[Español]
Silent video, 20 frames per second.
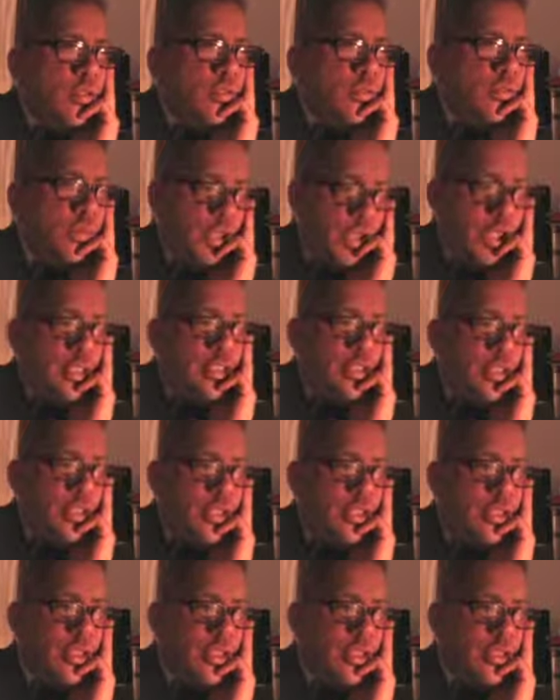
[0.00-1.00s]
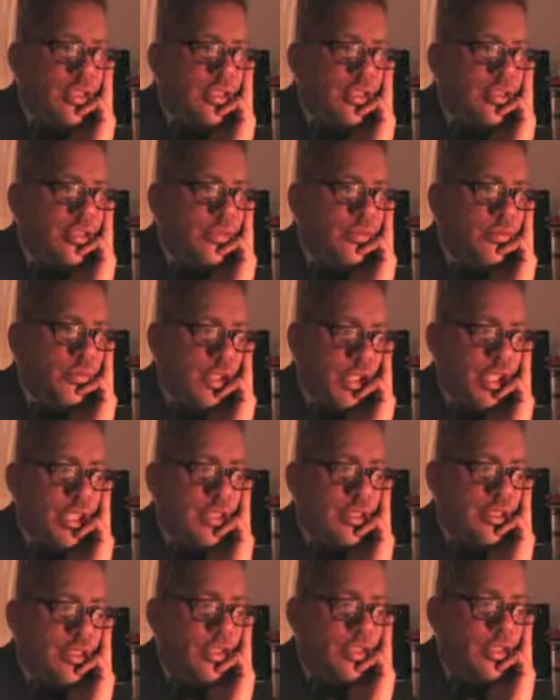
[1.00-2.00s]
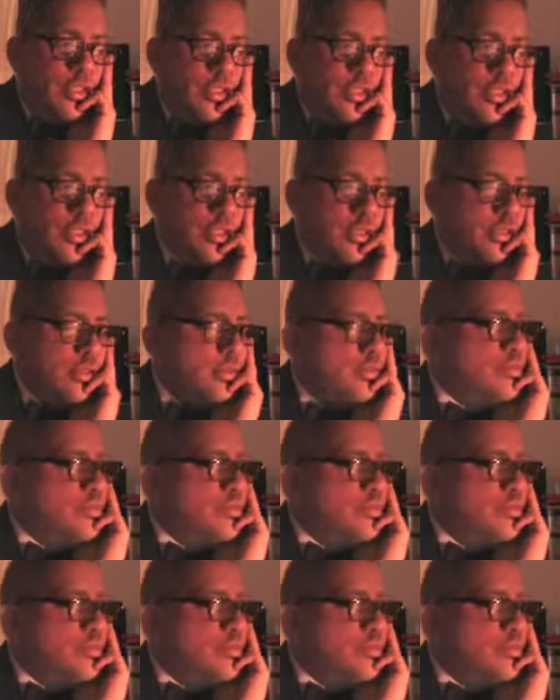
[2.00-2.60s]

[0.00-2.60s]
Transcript: Buenas noches, buenas noches.